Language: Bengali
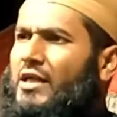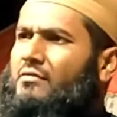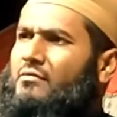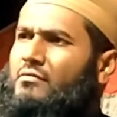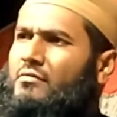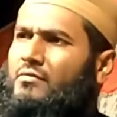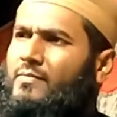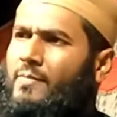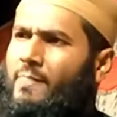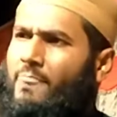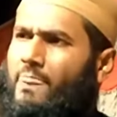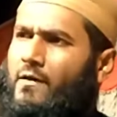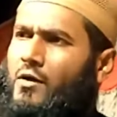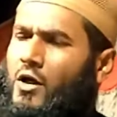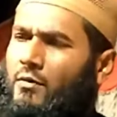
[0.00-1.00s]
দাওয়াত
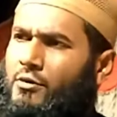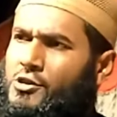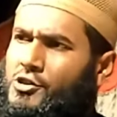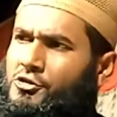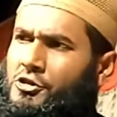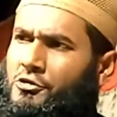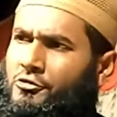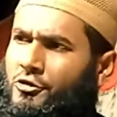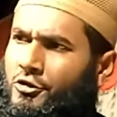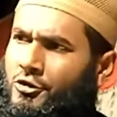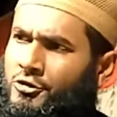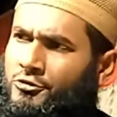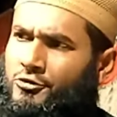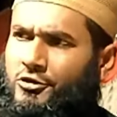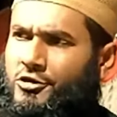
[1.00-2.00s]
অবশ্যই
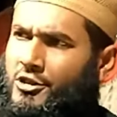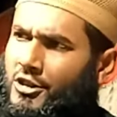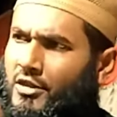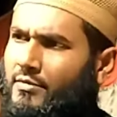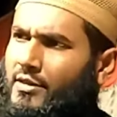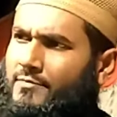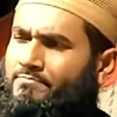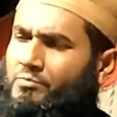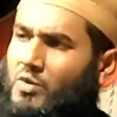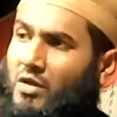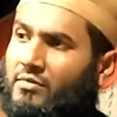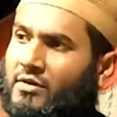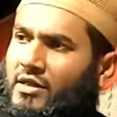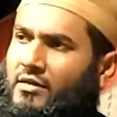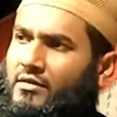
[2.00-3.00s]
গ্রহণ করতে হবে
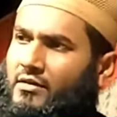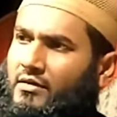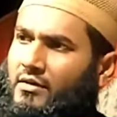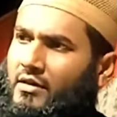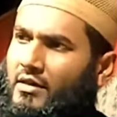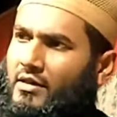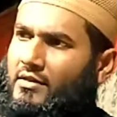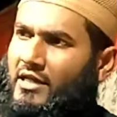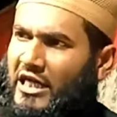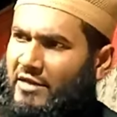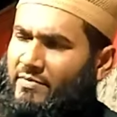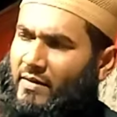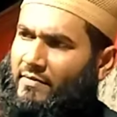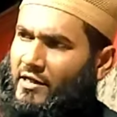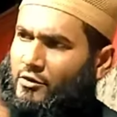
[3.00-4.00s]
তবে
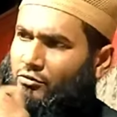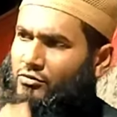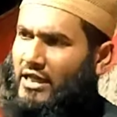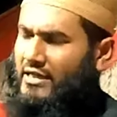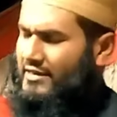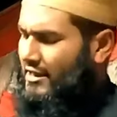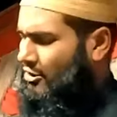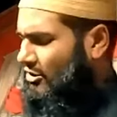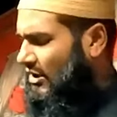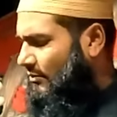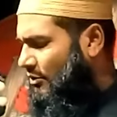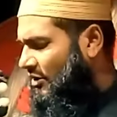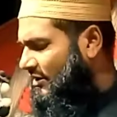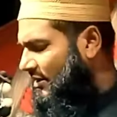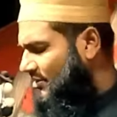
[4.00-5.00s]
এই ব্যাপারে দুটো একটা
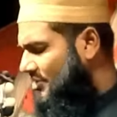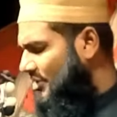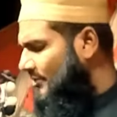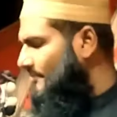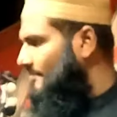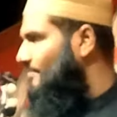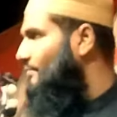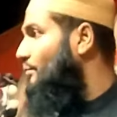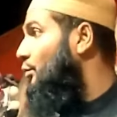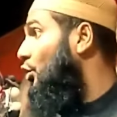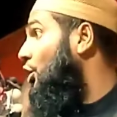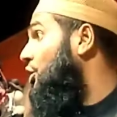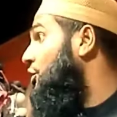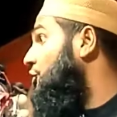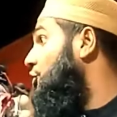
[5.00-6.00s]
কথা বলে দেখছি
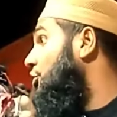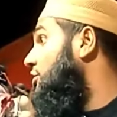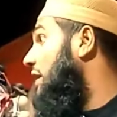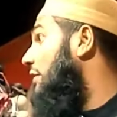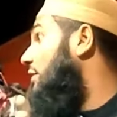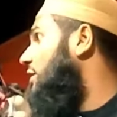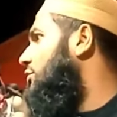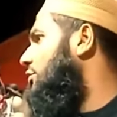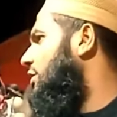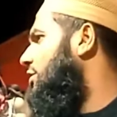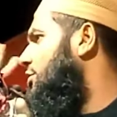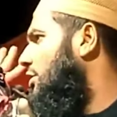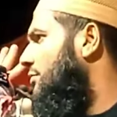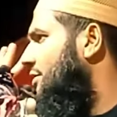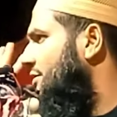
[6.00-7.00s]
বৈধ
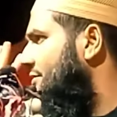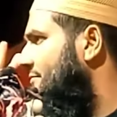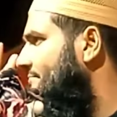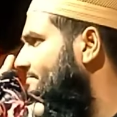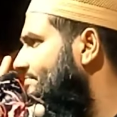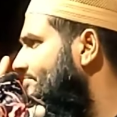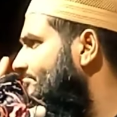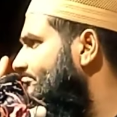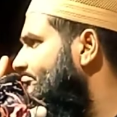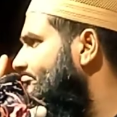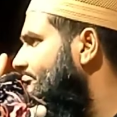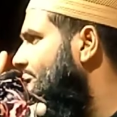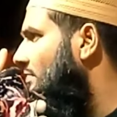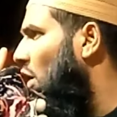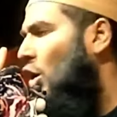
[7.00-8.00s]
দাওয়াত হলে তবে
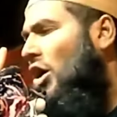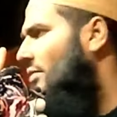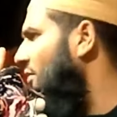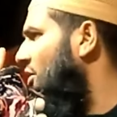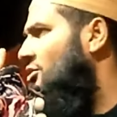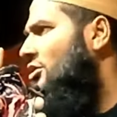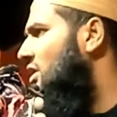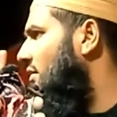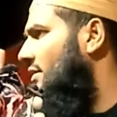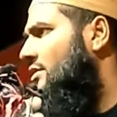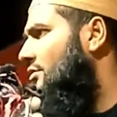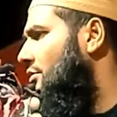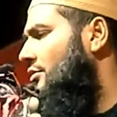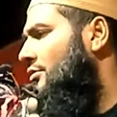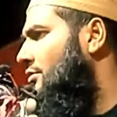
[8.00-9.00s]
অবৈধ
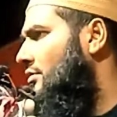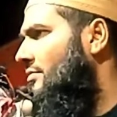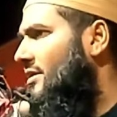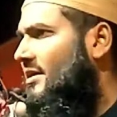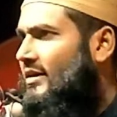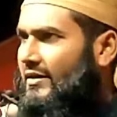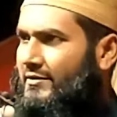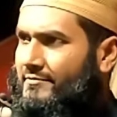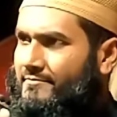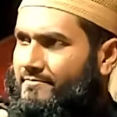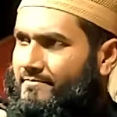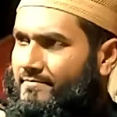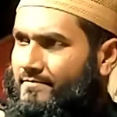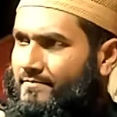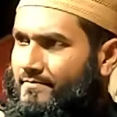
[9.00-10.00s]
দাওয়াত গ্রহণ করবেন না
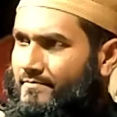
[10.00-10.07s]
